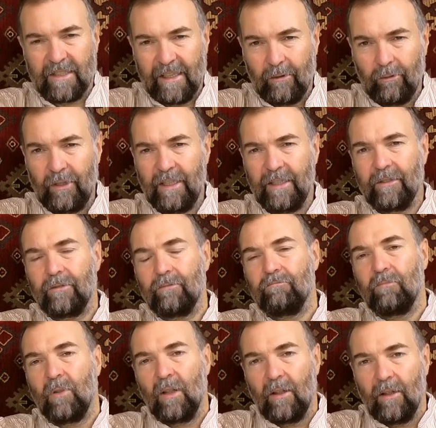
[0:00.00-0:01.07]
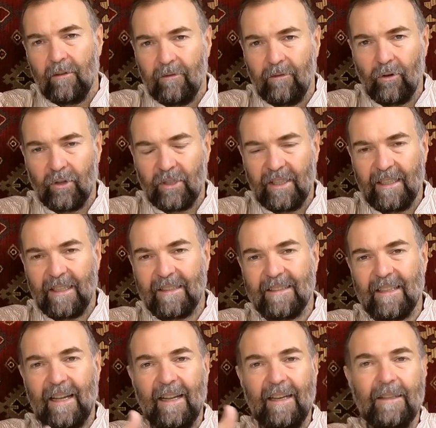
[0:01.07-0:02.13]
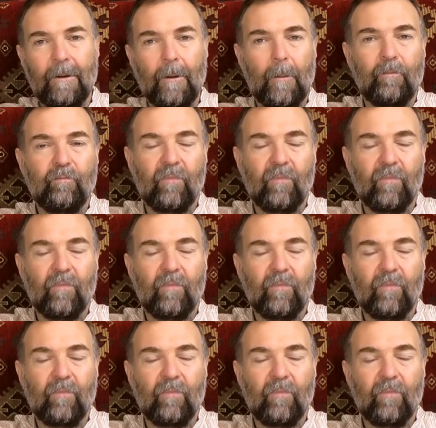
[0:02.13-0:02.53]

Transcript: Zeolit wirkt jederzeit.